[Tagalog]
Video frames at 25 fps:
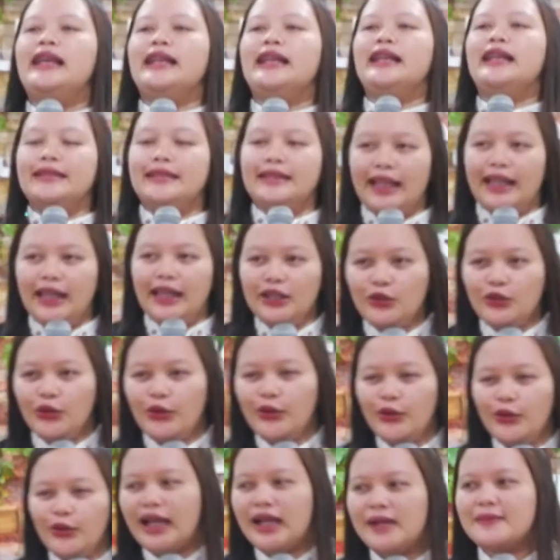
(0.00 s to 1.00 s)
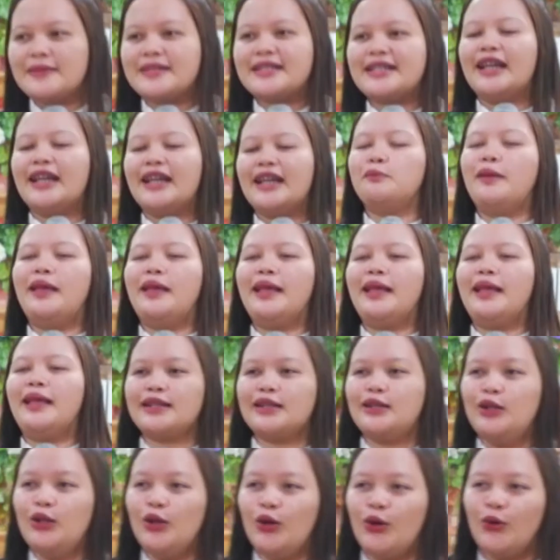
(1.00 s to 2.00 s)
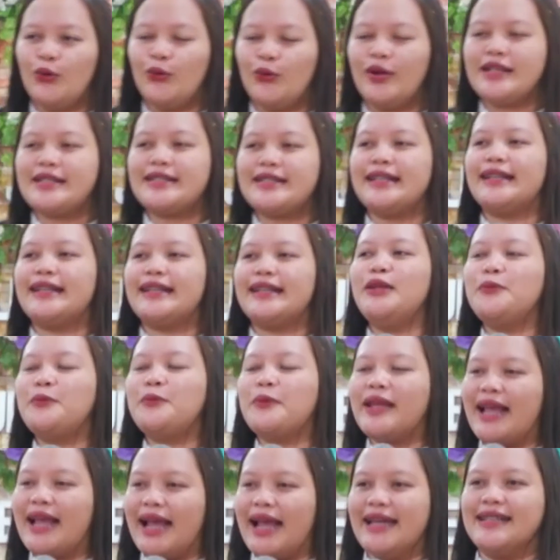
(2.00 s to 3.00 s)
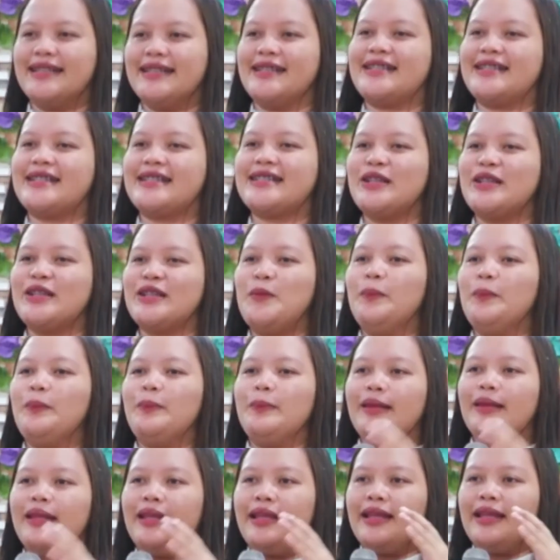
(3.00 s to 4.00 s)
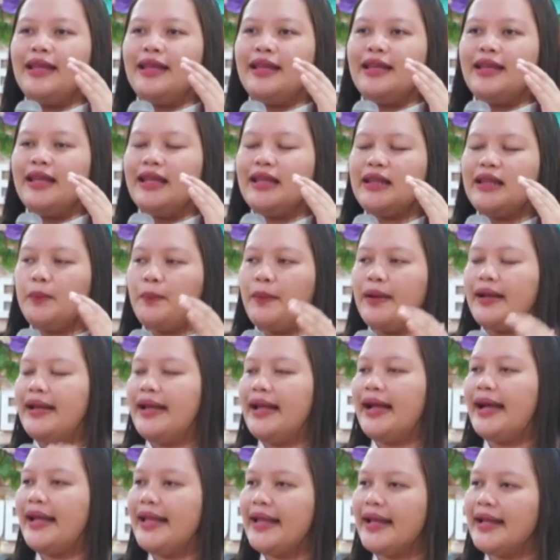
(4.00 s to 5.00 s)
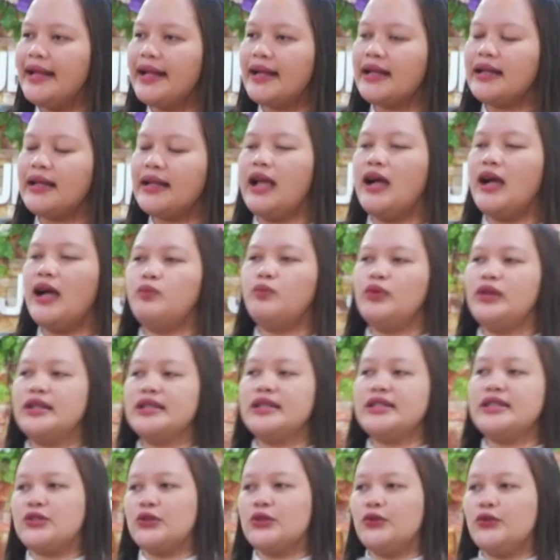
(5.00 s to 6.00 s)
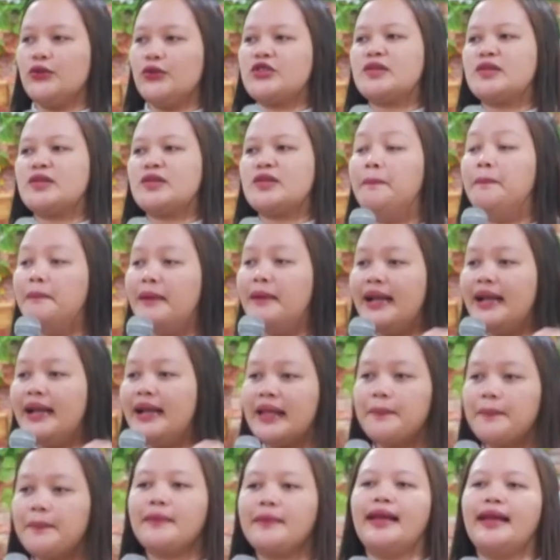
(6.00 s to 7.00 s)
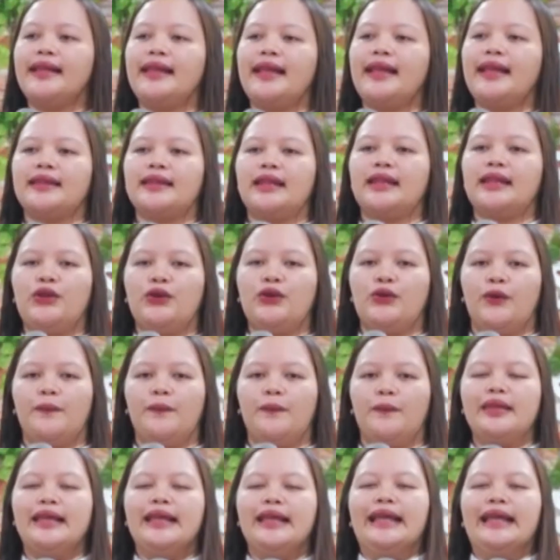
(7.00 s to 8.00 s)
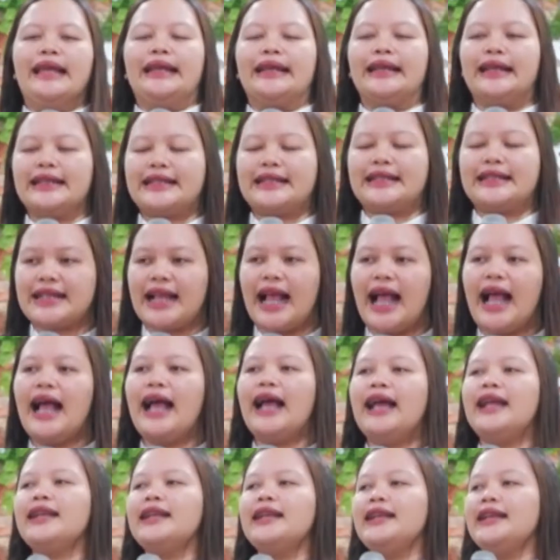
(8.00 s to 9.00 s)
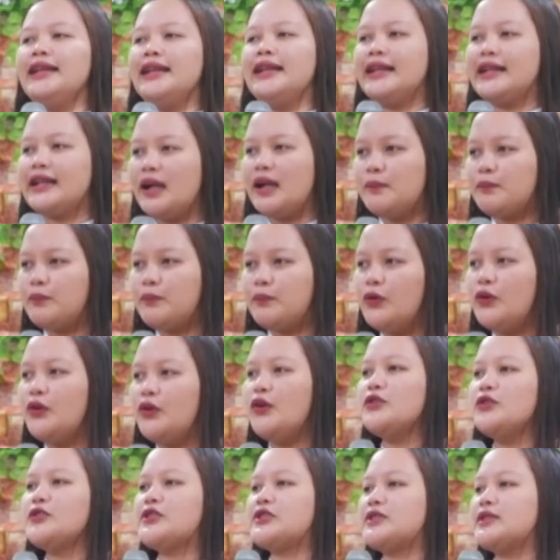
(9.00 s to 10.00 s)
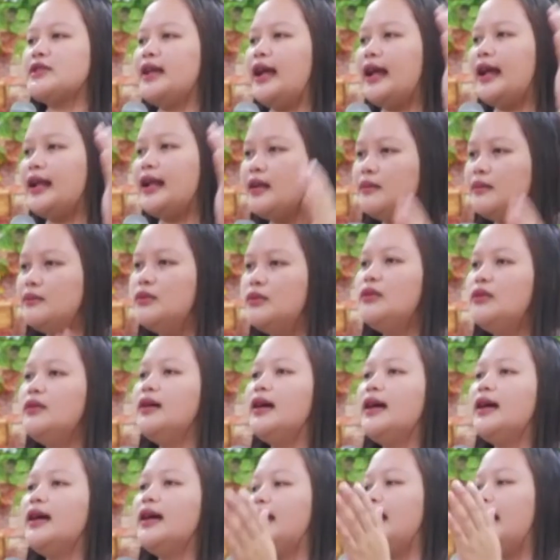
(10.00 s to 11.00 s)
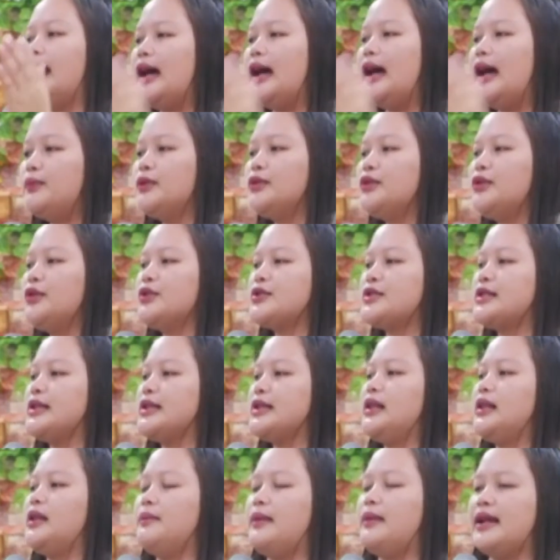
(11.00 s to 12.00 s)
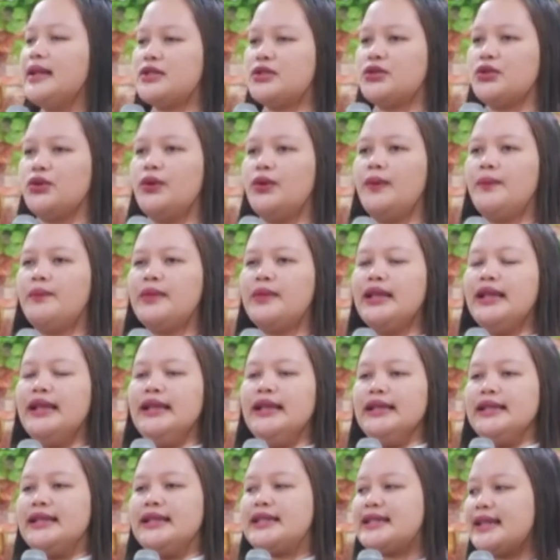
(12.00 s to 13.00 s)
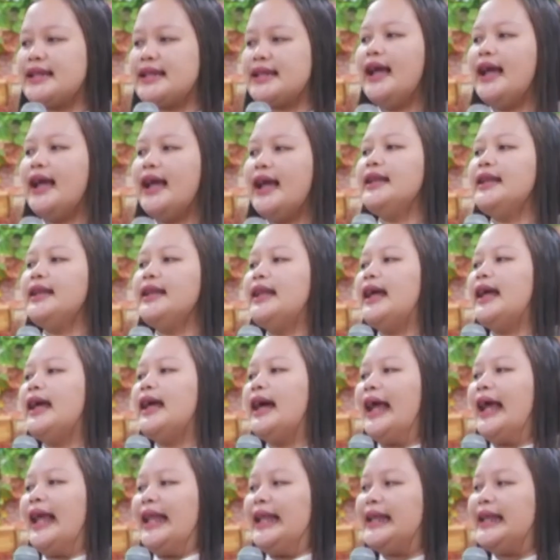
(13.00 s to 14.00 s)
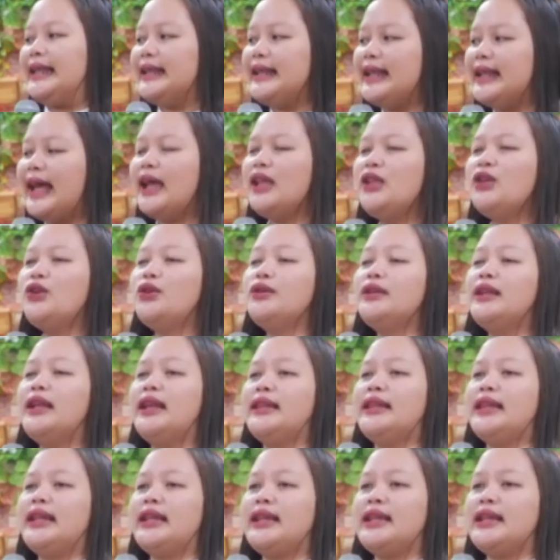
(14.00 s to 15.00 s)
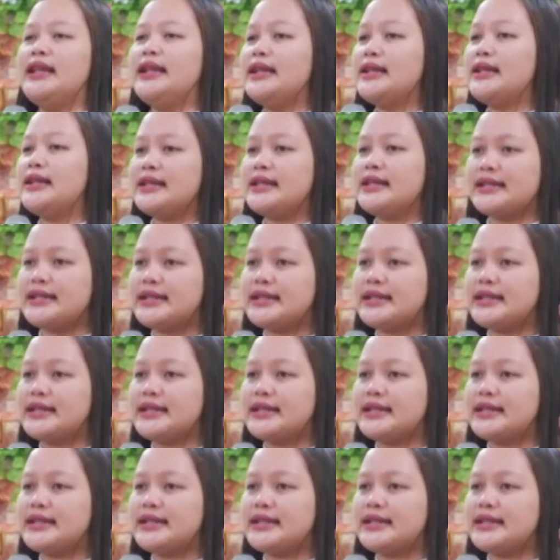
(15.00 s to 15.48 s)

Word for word: Dahito kakabsat may katlo nga significance. Iti panakayanak ni Apo Jesus, pamalagip kanya tayo. Nga saan nga pulos nga namungan ni Apo Dios iti basol. Saan na nga inayon iti kina siya